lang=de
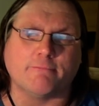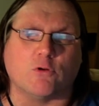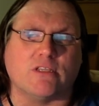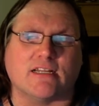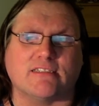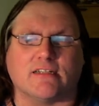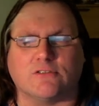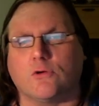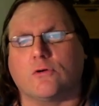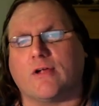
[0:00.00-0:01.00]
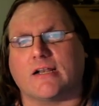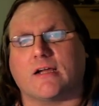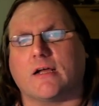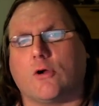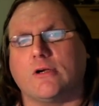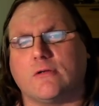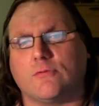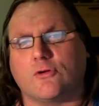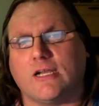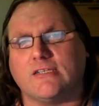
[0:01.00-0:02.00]
und die Rezensionen anderer Leute
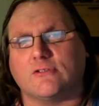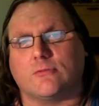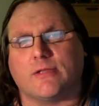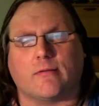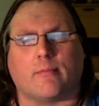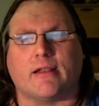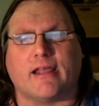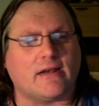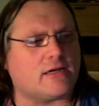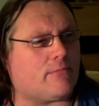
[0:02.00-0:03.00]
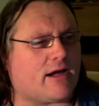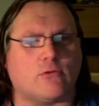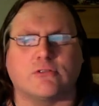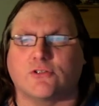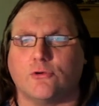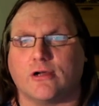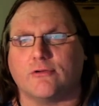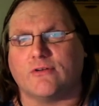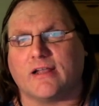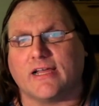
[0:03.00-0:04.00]
so lese, um dann mal eine andere Meinung zu hören
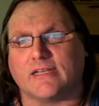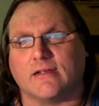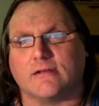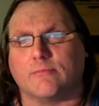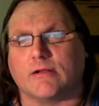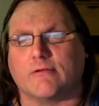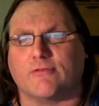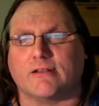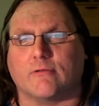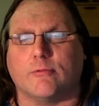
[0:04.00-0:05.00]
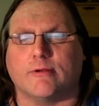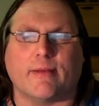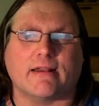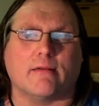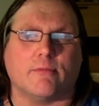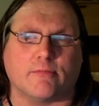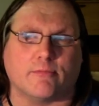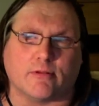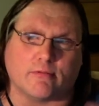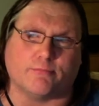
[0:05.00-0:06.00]
vielleicht, ne, die man dann vielleicht auch mit dem anderen, mit,
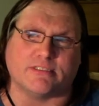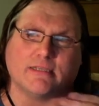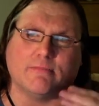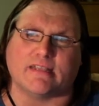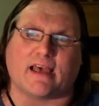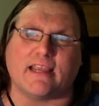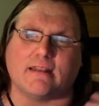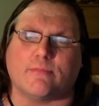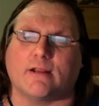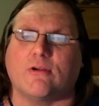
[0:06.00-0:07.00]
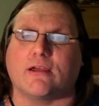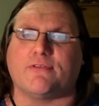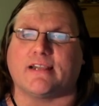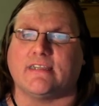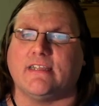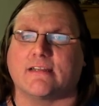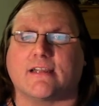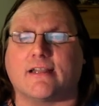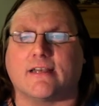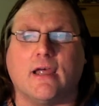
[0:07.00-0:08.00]
ein bisschen mit der eigenen Meinung reflektieren
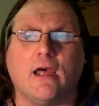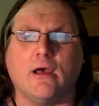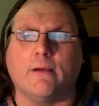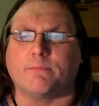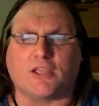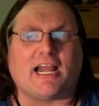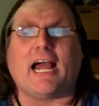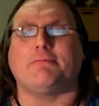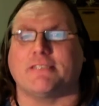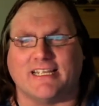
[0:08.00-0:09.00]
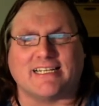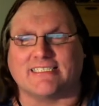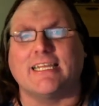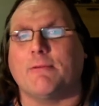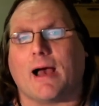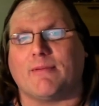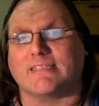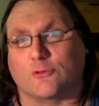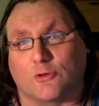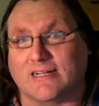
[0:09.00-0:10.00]
kann. Da gab es nichts, nicht mal
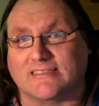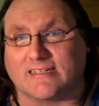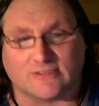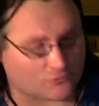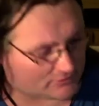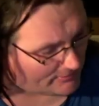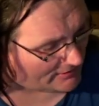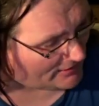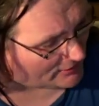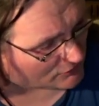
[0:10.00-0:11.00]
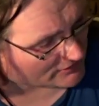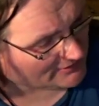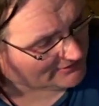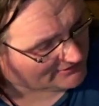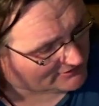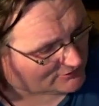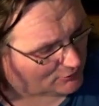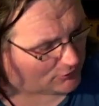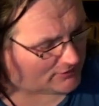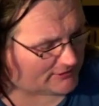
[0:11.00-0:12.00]
Amazon-Rezensionen, aber naja gut.
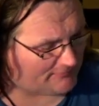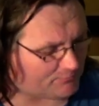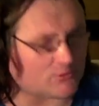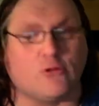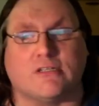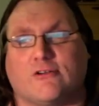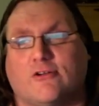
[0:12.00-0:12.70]
So, ähm, gut,